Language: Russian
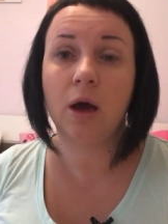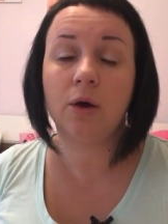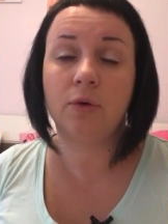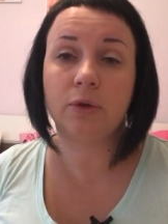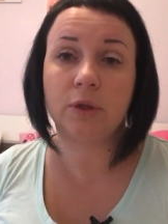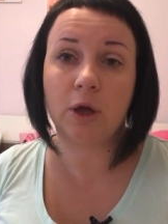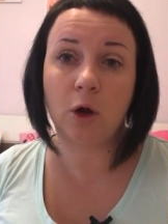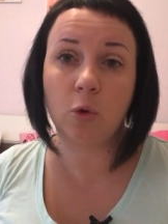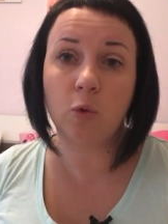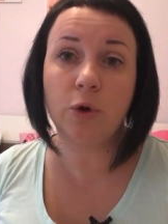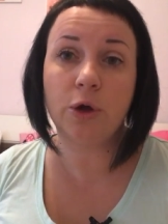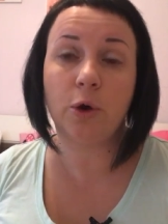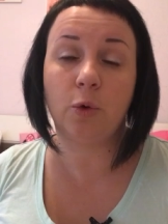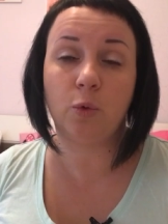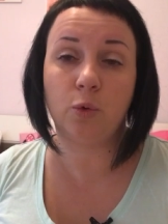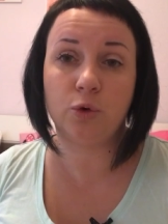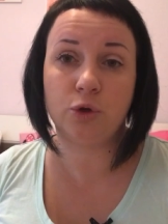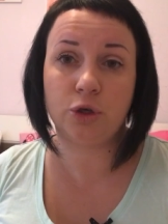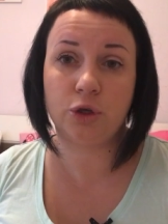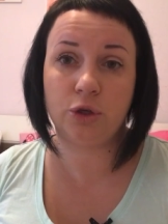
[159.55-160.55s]
Второе,
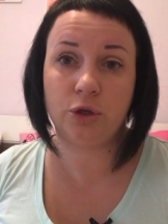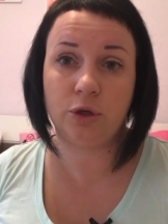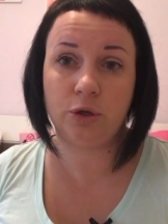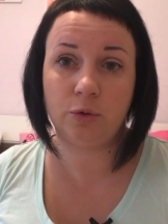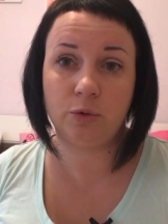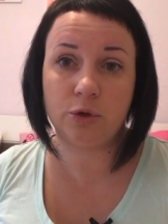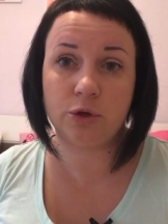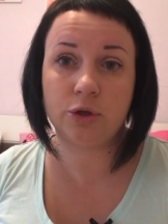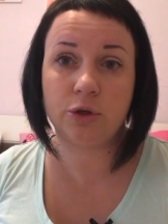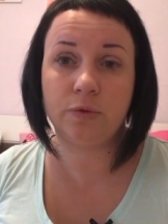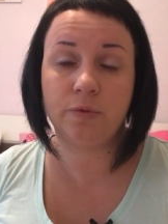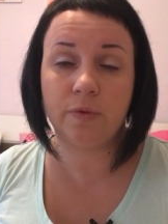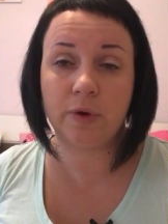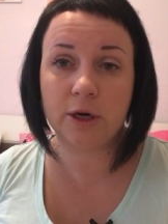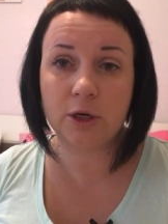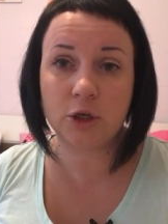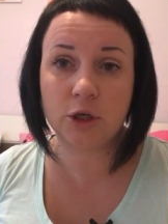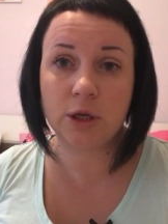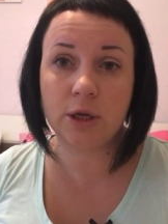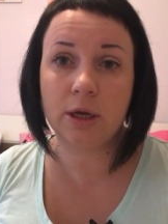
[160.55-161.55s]
очень и очень
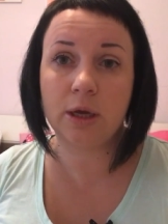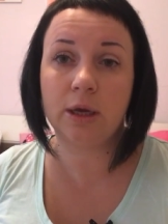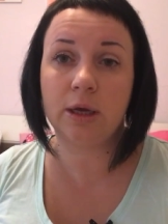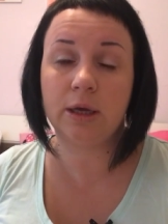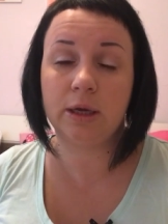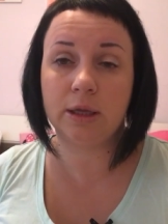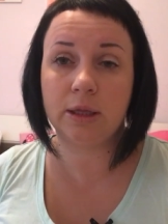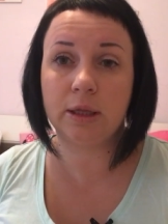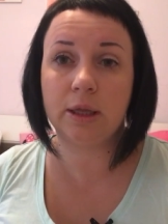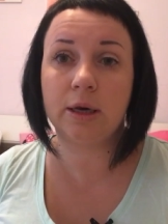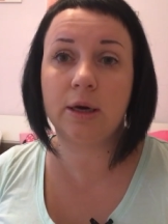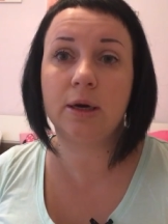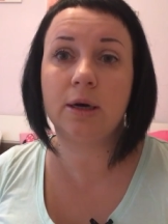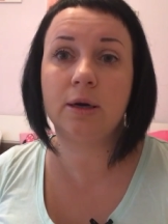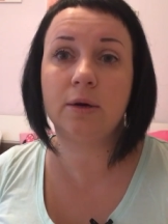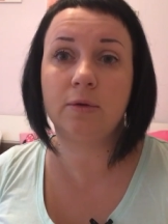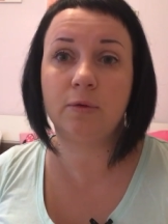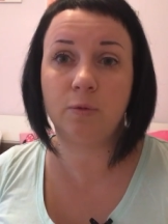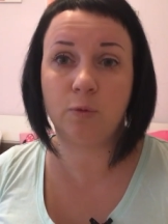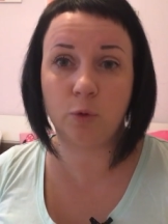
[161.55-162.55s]
важное,
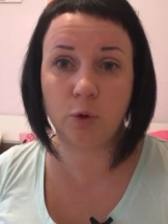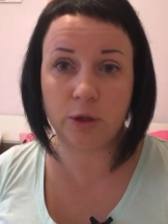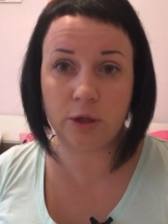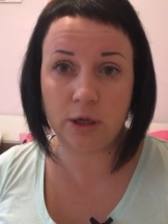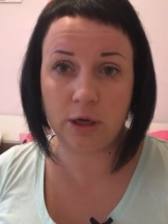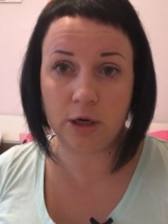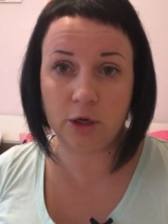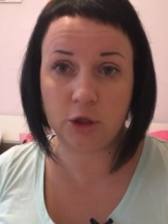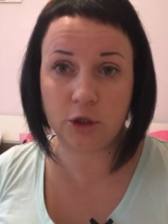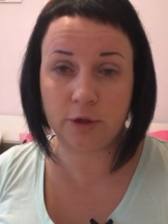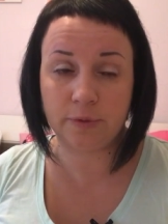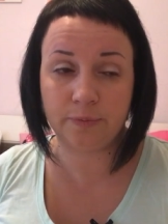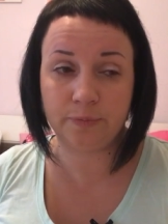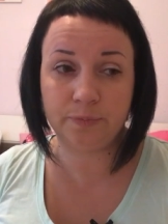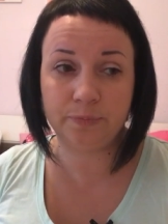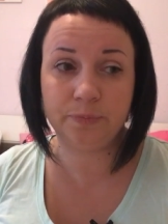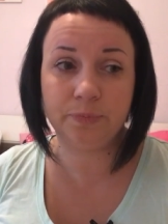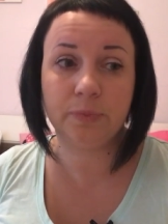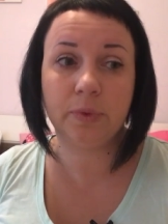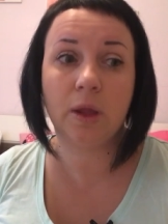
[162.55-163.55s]
это водный режим.